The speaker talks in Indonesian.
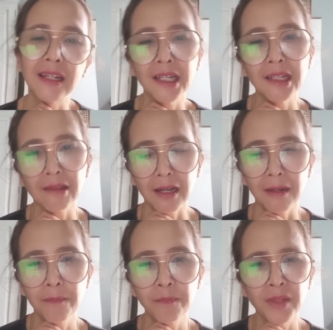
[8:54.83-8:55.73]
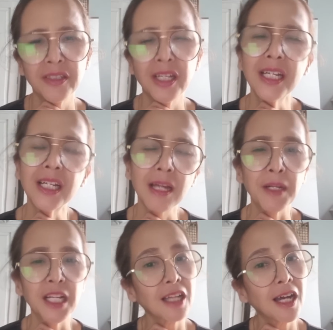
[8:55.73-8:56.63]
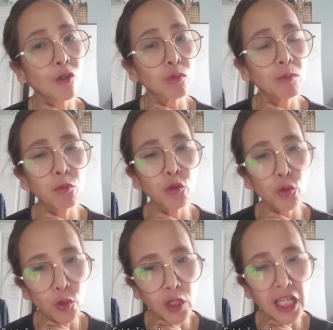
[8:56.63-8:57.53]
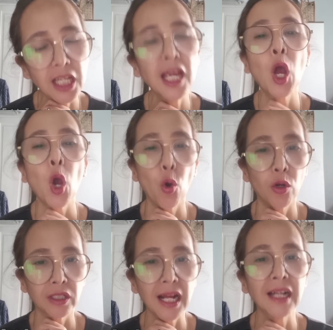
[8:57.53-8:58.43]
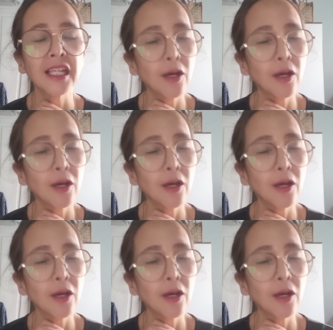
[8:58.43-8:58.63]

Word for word: negara kita jadi kenapa kita harus memusuhi orang